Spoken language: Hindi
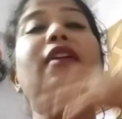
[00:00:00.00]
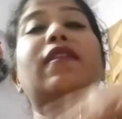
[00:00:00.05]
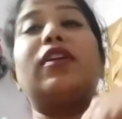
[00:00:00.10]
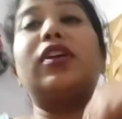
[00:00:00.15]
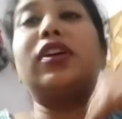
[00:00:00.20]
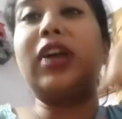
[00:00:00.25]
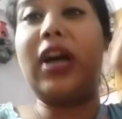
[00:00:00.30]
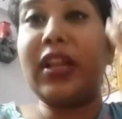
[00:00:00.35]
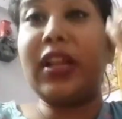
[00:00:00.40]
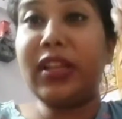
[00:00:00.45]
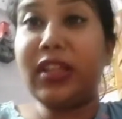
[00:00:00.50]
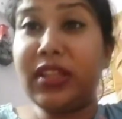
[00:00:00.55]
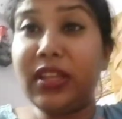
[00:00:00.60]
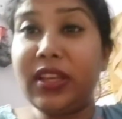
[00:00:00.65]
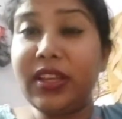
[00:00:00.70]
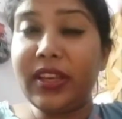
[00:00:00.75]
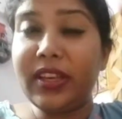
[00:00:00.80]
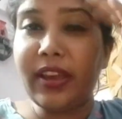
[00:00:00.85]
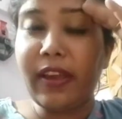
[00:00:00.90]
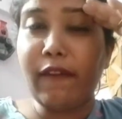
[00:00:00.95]
हवा खा रही थी
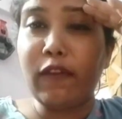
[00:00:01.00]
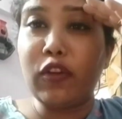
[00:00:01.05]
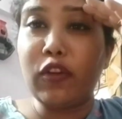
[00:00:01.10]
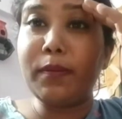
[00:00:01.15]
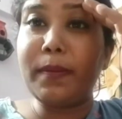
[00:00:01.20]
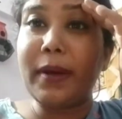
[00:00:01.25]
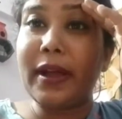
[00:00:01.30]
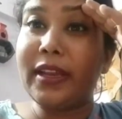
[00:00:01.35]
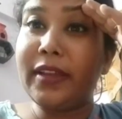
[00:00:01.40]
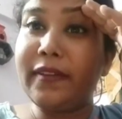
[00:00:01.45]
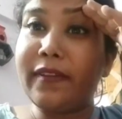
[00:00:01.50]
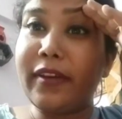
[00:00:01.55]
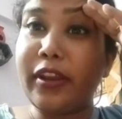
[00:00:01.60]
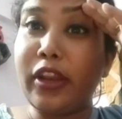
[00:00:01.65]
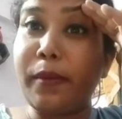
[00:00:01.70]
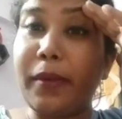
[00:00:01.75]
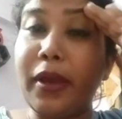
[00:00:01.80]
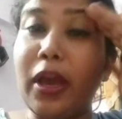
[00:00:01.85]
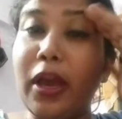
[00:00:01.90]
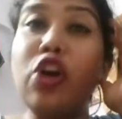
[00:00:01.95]
ये वो पानी
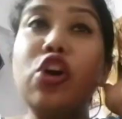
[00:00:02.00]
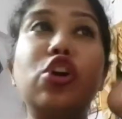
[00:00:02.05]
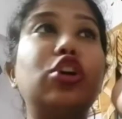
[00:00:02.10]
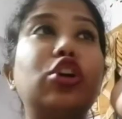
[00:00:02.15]
वानी पिया